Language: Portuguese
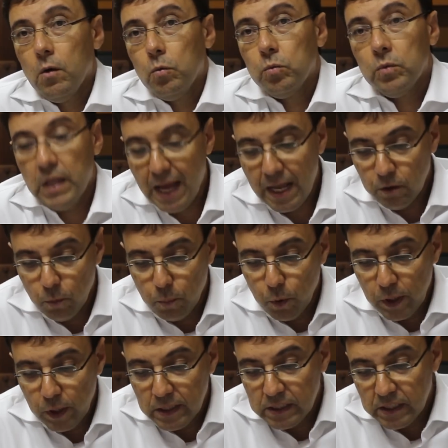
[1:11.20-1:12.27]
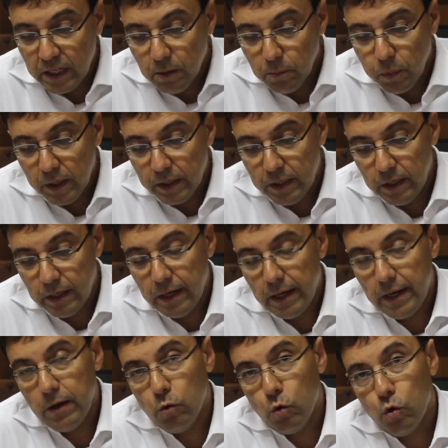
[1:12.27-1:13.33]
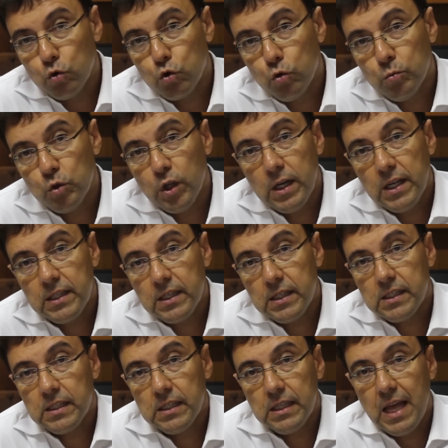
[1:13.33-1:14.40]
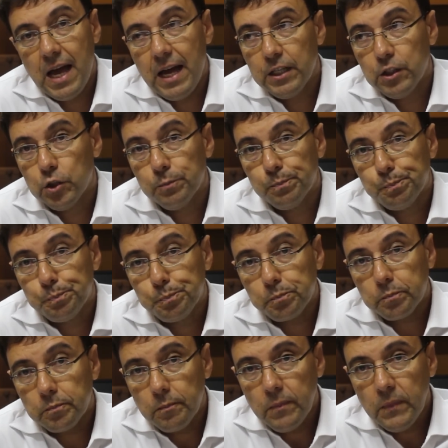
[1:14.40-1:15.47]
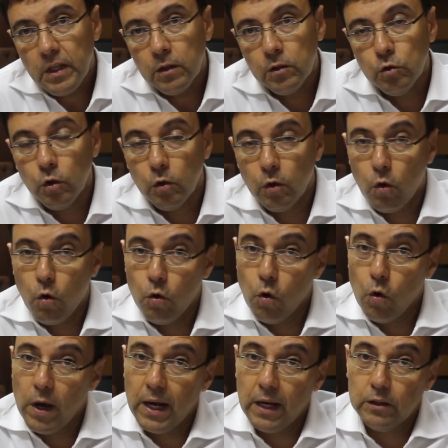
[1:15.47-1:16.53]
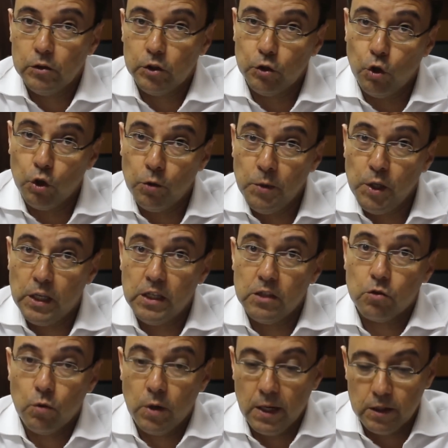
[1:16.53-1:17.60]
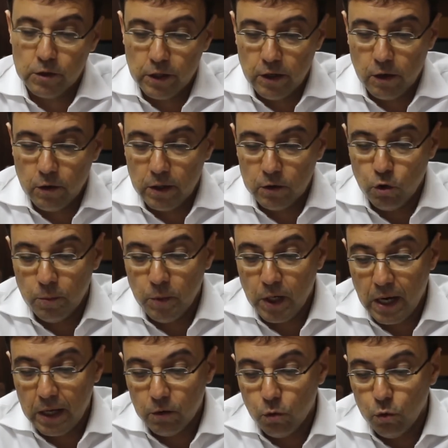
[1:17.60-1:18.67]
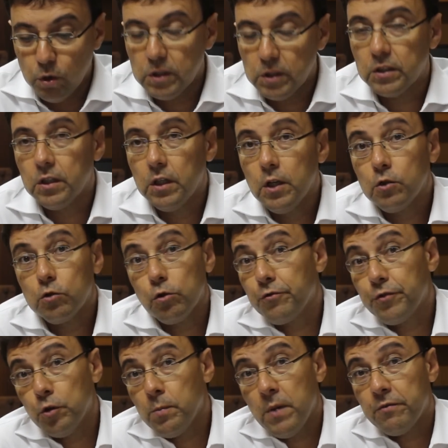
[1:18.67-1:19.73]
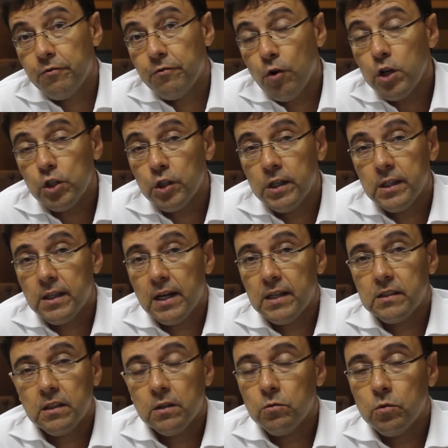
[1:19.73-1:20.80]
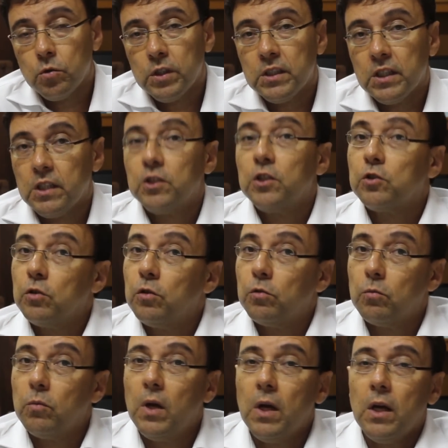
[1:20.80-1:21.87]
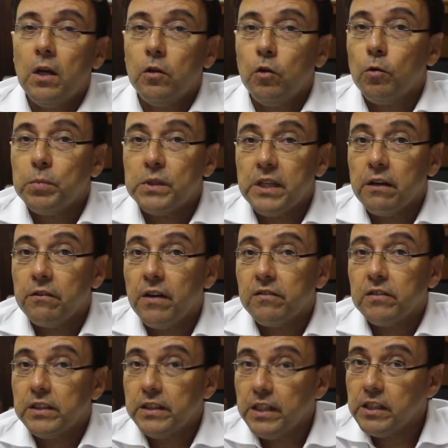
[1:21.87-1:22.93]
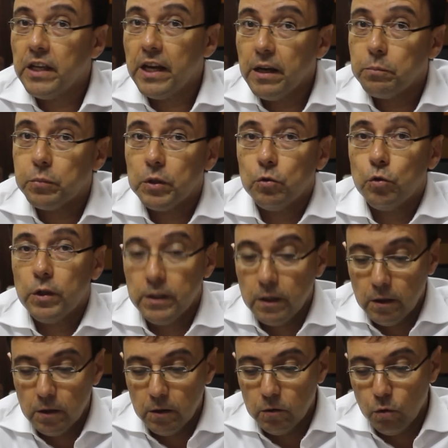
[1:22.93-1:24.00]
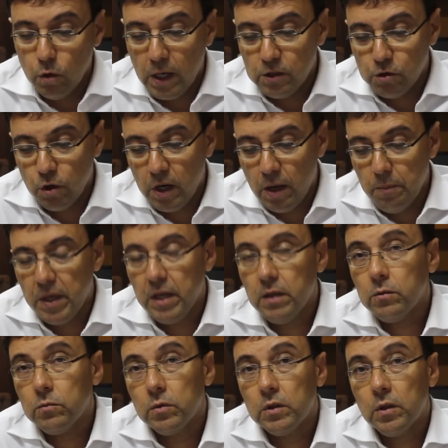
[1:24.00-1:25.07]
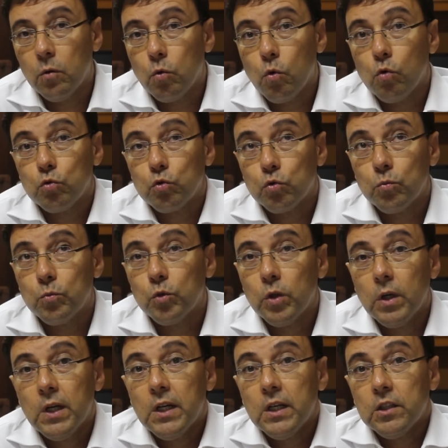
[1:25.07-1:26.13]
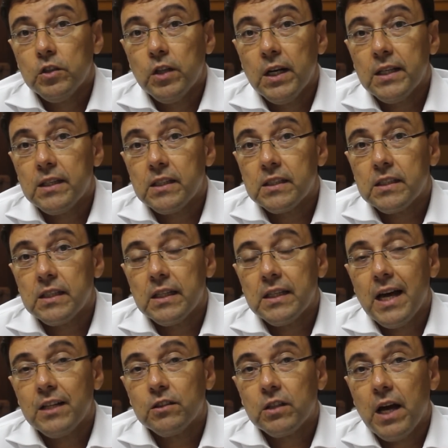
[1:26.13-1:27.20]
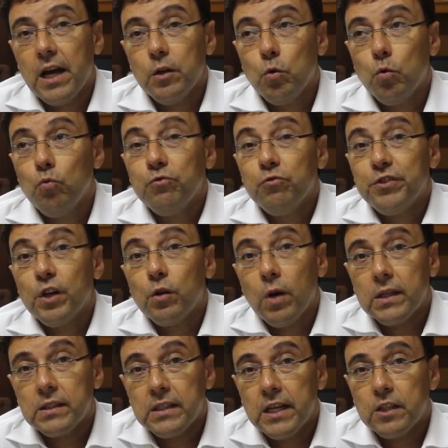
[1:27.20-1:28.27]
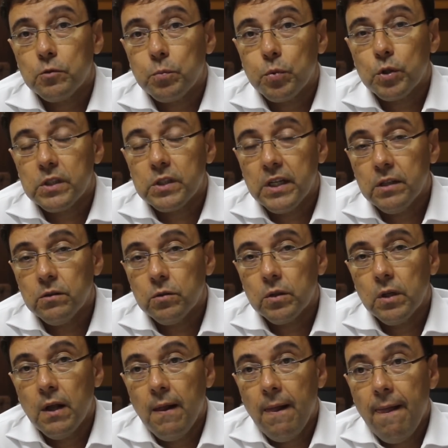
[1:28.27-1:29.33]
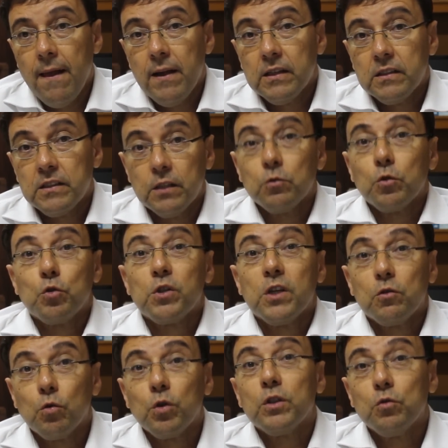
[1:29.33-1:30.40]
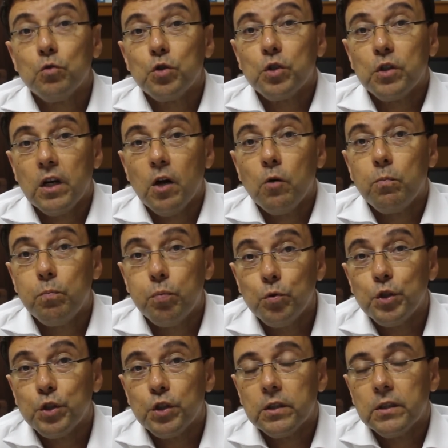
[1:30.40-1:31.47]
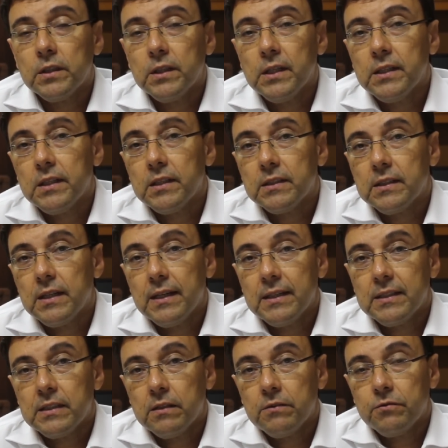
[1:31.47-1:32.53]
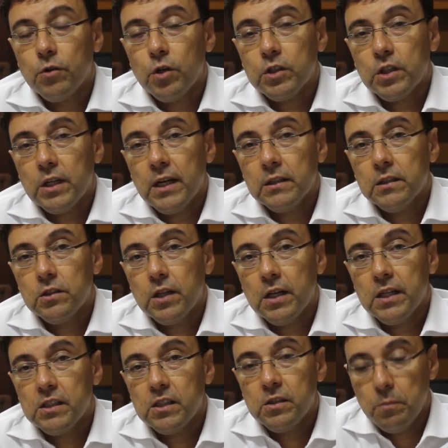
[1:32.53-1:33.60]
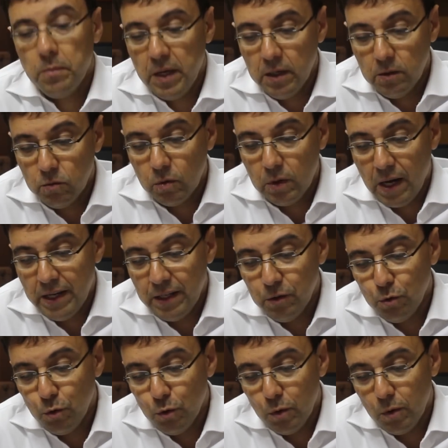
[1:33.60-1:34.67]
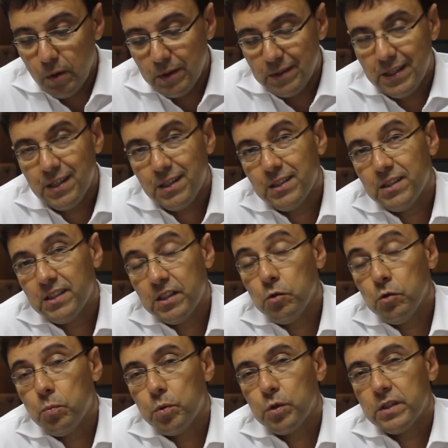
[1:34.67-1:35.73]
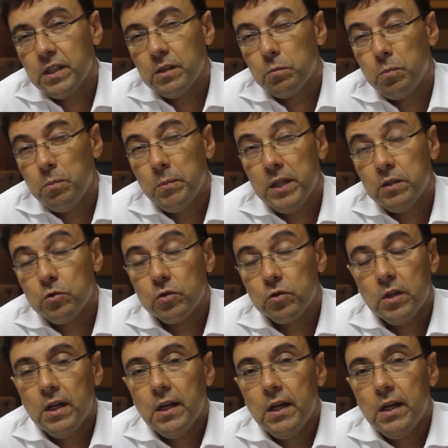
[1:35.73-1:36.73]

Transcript: Um dado, por exemplo, é que a, o consumo de eletricidade com, de 2015 com relação a 2014 sofreu uma forte retração, coisa que a gente não, não observava desde a época do, eh, do racionamento. Então, o consumo de eletricidade caiu 1,7%, sendo que o setor industrial puxa né, essa, essa forte queda de crescimento, caindo cerca de 5%, menos